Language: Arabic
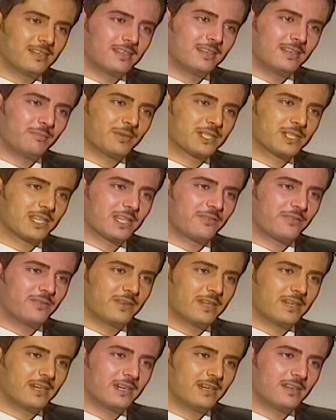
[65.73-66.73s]
لما
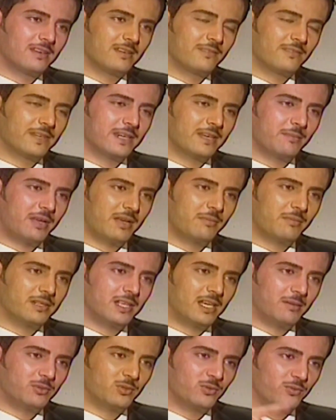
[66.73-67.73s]
استضفنا الفنان
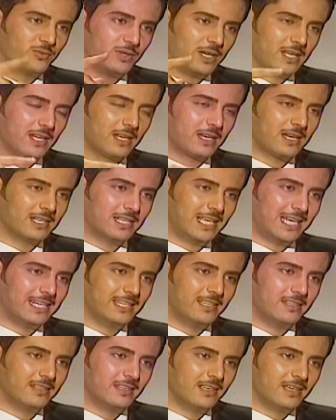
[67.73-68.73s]
محمد عبده في حلقات
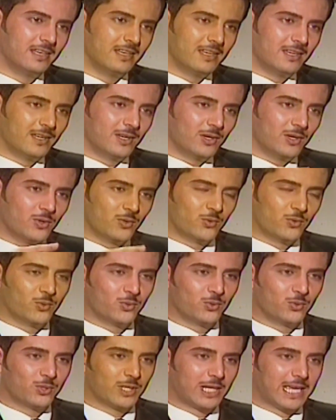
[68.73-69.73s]
حنين أي.
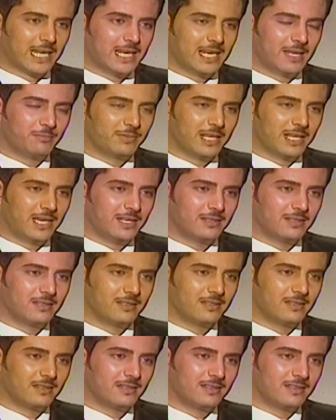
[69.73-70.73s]
وتكلمت
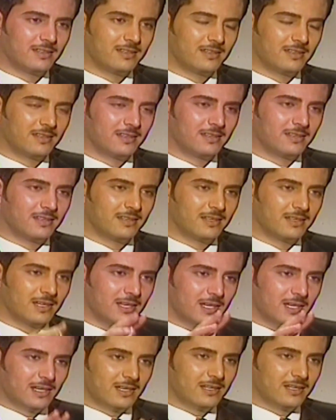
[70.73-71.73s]
عن آه،
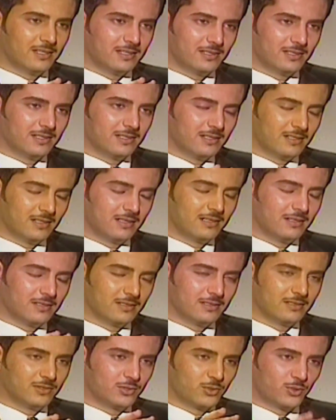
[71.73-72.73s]

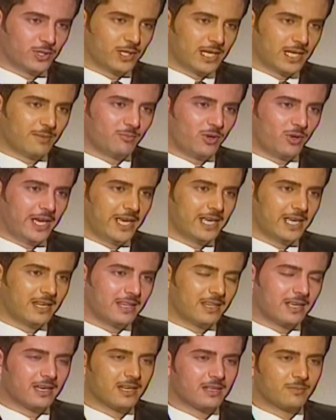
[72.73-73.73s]
آه، جزئيه
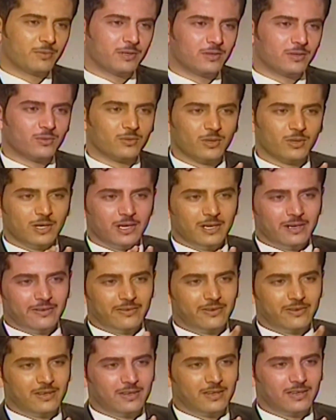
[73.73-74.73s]
معينه ذكرت بانه
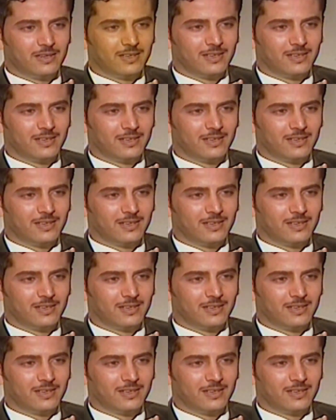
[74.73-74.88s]
فيه